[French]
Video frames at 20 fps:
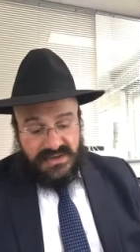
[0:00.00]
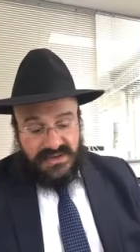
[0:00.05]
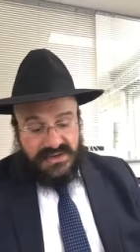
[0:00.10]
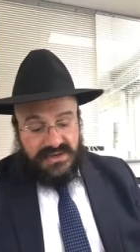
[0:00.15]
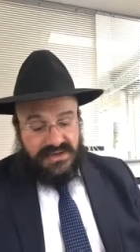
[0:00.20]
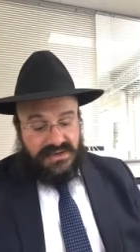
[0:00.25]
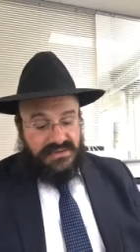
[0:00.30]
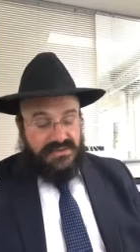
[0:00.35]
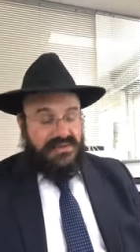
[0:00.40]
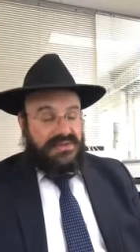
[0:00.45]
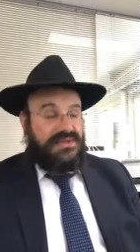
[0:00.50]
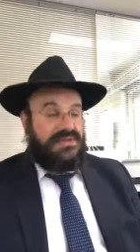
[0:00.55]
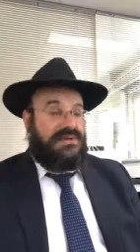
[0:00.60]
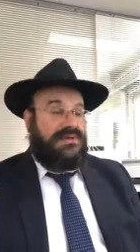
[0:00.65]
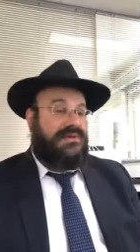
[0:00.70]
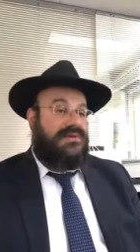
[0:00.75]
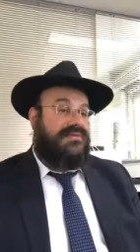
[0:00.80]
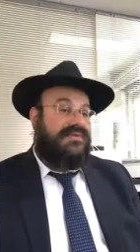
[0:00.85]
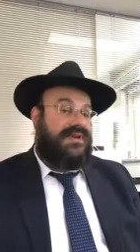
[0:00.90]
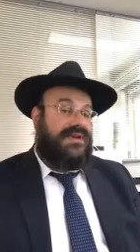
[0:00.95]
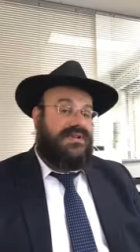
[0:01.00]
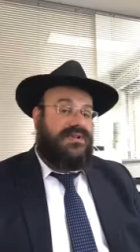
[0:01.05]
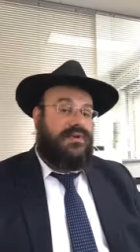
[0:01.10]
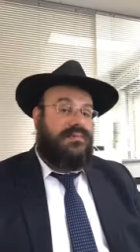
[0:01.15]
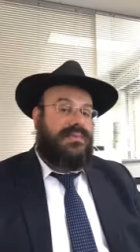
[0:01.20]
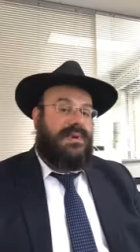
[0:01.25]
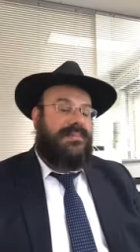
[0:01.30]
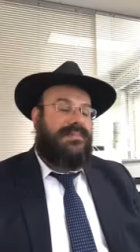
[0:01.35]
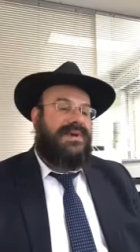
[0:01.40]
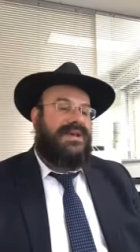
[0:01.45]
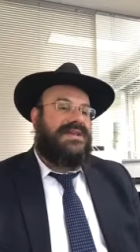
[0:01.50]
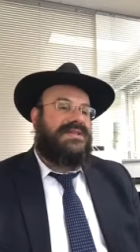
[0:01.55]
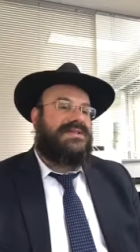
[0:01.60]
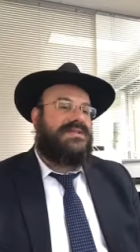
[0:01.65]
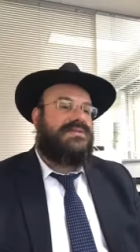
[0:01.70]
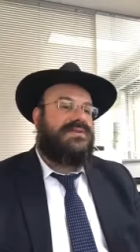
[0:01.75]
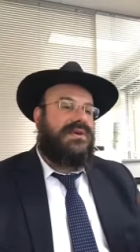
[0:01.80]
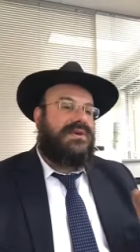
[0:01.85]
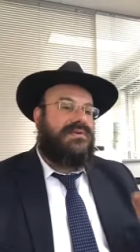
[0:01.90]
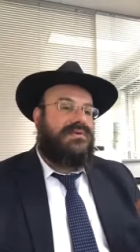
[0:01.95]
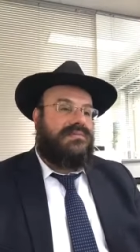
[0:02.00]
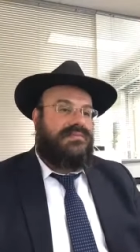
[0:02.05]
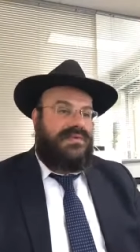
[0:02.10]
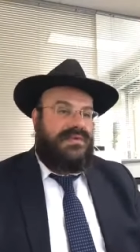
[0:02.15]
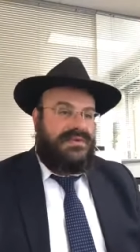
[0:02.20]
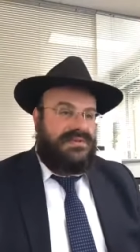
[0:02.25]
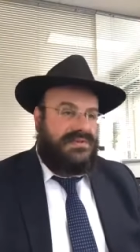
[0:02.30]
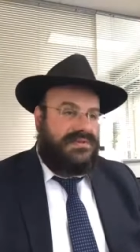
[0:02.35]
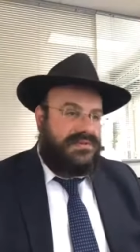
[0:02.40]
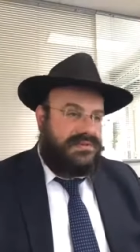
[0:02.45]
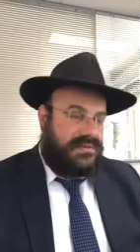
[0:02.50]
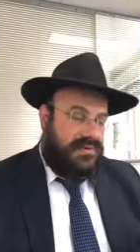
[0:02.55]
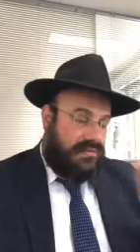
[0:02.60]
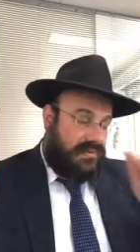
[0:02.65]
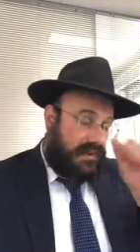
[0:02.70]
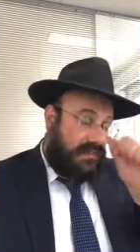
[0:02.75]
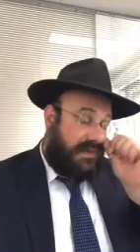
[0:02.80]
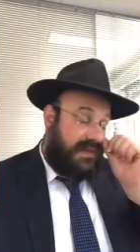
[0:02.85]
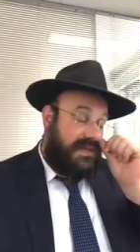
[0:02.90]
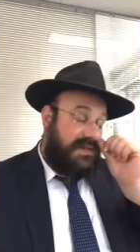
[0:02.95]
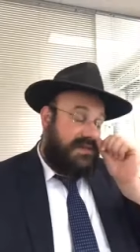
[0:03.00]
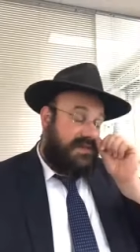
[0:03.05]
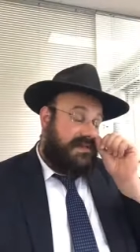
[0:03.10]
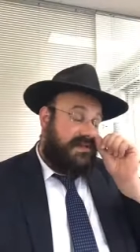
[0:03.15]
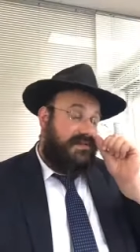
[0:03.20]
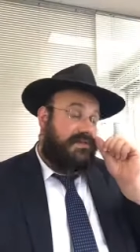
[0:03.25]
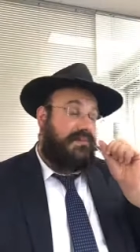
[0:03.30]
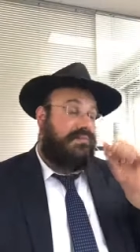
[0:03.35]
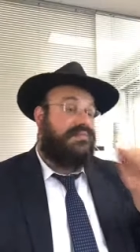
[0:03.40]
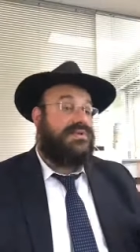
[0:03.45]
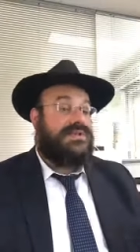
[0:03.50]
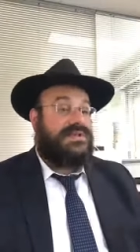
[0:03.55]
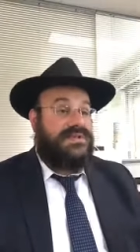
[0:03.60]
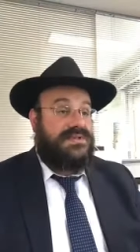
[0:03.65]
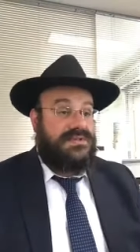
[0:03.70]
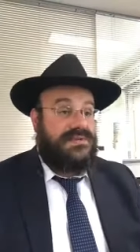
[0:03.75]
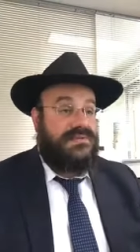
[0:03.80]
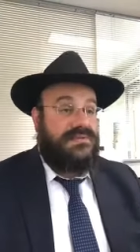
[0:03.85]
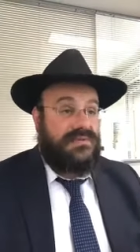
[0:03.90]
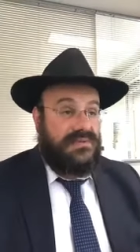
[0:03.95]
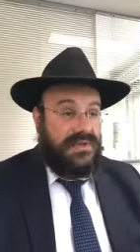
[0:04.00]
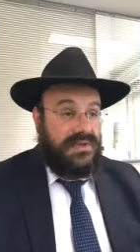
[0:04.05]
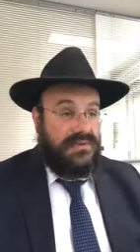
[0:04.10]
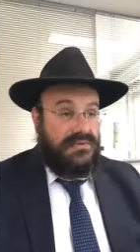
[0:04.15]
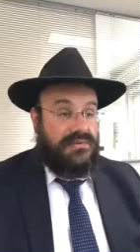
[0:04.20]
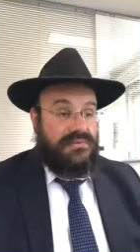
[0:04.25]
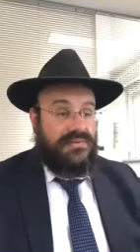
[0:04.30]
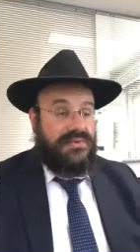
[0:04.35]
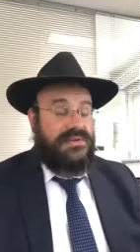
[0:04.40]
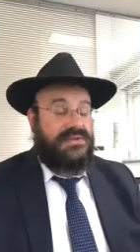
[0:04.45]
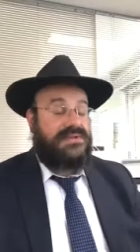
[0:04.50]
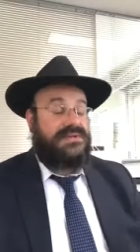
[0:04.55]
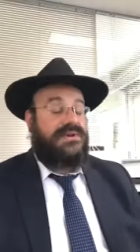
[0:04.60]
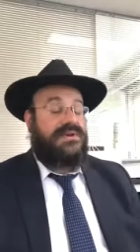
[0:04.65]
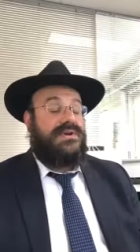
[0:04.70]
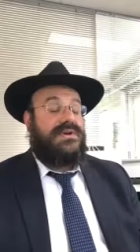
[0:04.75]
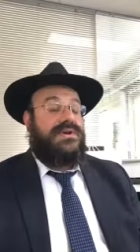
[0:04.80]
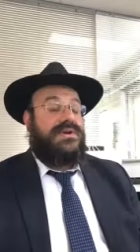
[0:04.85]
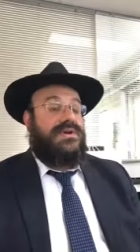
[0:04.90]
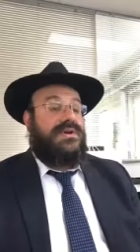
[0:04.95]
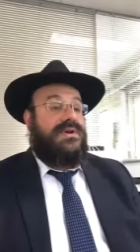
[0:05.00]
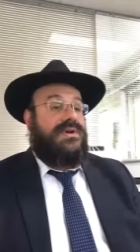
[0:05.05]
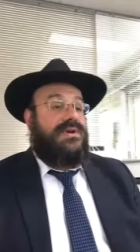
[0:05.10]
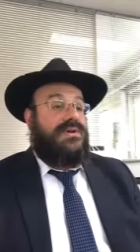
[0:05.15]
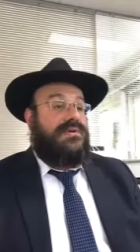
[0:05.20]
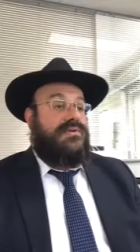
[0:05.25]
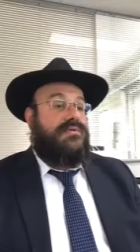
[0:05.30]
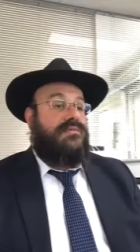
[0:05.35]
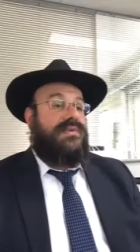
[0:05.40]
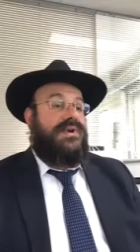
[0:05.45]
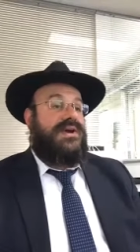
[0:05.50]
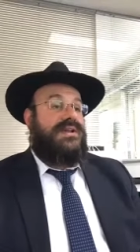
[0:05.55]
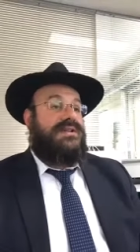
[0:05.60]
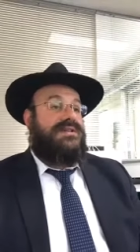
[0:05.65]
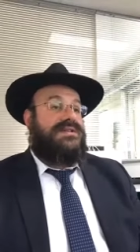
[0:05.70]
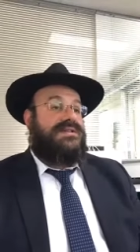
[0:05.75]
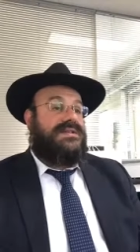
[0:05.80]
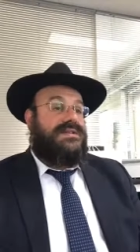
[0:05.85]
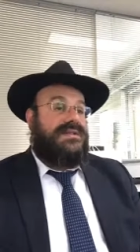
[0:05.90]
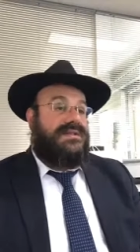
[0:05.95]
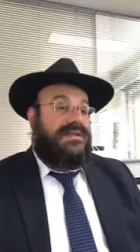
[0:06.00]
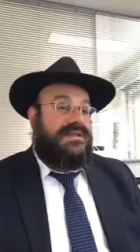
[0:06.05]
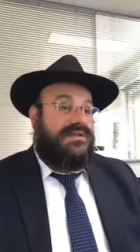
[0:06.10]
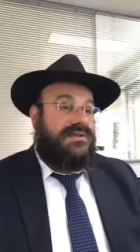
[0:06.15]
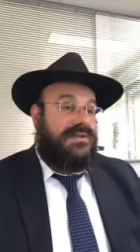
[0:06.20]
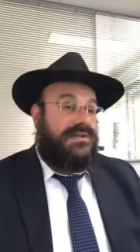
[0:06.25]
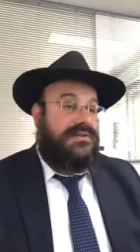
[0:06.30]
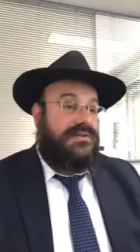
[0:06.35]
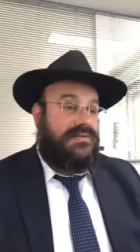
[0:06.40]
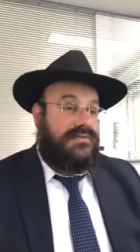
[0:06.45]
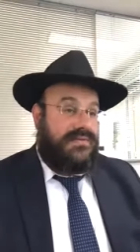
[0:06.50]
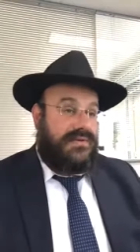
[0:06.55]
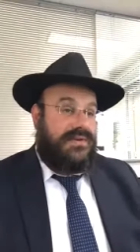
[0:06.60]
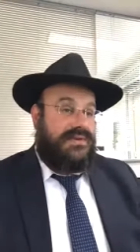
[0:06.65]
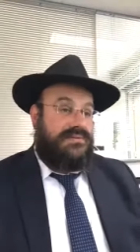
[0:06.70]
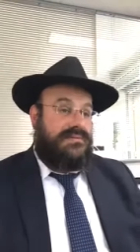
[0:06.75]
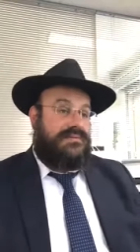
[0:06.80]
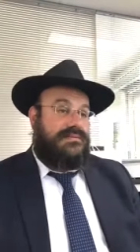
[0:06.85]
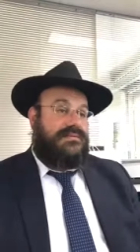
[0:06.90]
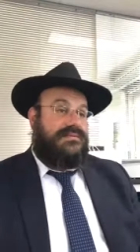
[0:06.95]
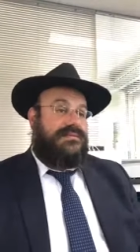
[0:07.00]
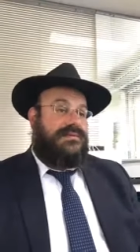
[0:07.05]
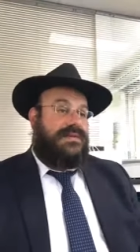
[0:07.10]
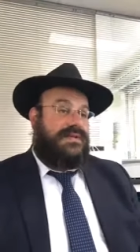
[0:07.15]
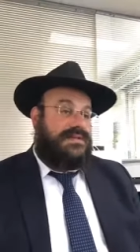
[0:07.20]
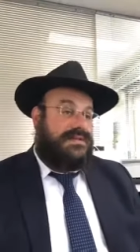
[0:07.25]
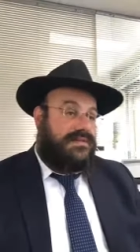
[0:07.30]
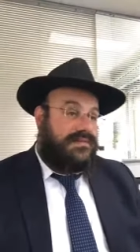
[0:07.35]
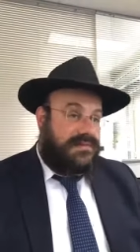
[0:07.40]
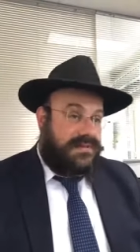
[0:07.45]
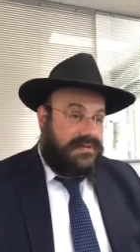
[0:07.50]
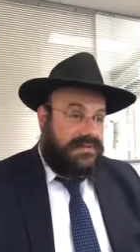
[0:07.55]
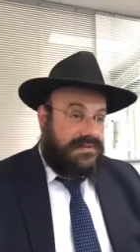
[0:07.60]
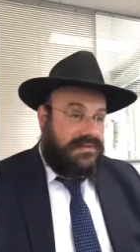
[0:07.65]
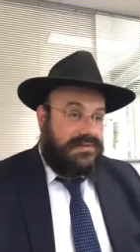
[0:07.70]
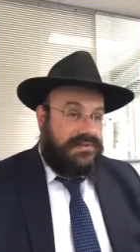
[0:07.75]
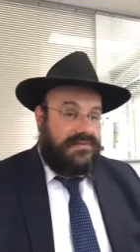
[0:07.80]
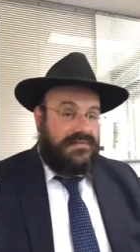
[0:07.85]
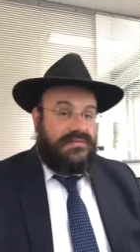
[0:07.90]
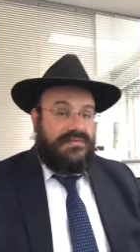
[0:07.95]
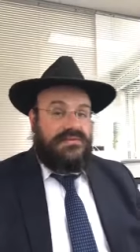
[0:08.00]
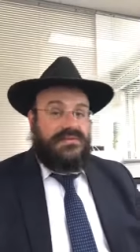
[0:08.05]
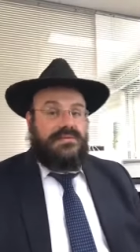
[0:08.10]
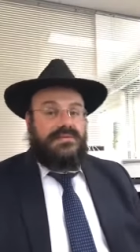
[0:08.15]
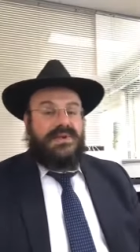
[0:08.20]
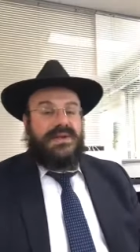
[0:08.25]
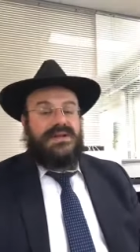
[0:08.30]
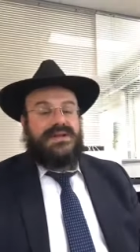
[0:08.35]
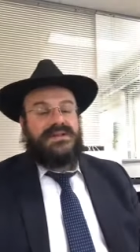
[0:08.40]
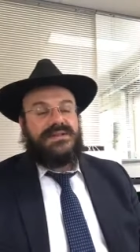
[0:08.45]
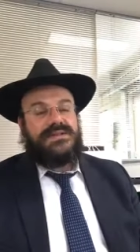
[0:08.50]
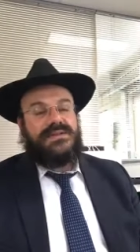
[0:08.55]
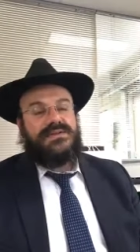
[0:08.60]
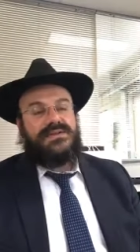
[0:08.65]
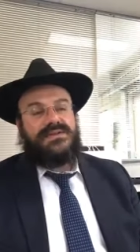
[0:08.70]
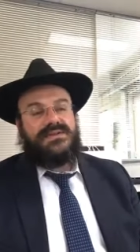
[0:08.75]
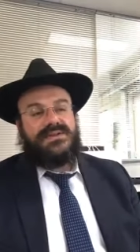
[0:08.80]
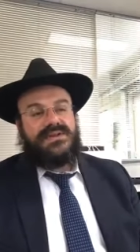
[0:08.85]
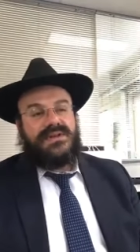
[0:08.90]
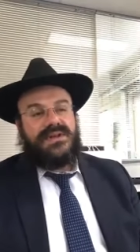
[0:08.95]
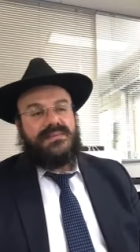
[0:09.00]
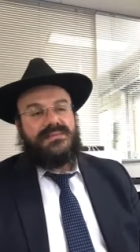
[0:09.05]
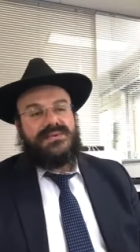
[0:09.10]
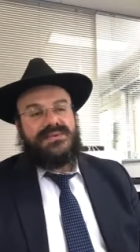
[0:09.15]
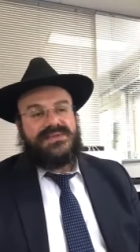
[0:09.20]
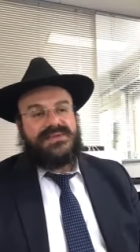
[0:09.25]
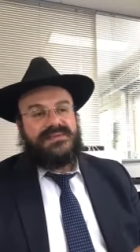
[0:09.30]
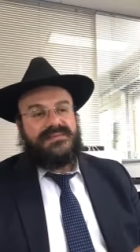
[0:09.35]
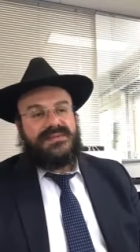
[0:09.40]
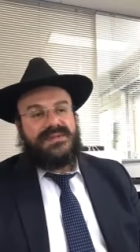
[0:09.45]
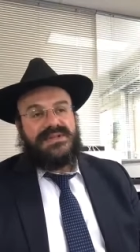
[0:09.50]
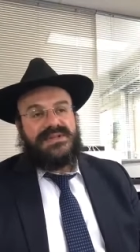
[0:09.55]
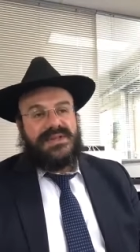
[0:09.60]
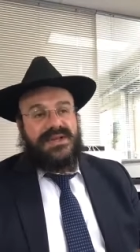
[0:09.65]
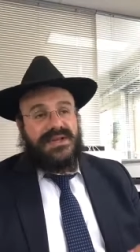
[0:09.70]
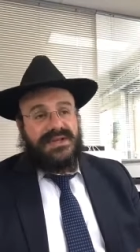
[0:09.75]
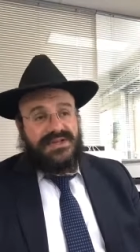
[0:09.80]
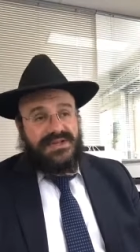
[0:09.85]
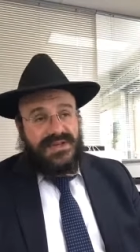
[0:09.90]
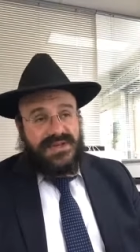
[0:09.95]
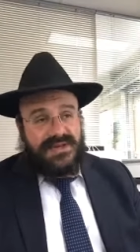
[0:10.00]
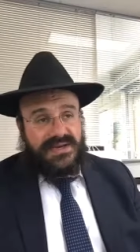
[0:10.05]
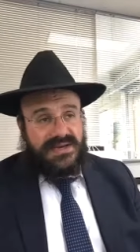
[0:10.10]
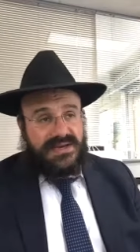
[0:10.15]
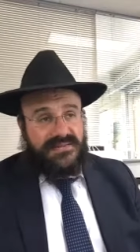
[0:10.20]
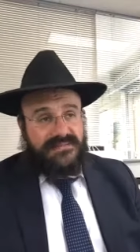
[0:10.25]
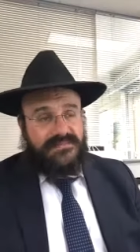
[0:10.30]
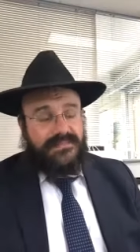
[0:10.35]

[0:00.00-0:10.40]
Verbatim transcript: il te dit qu'en vérité, on ne parle pas ici de récompense. On ne parle pas ici de punition ou de récompense. On parle ici des notes de frais. Qu'est-ce que ça veut dire des notes de frais On te parle ici de donner la possibilité à chacun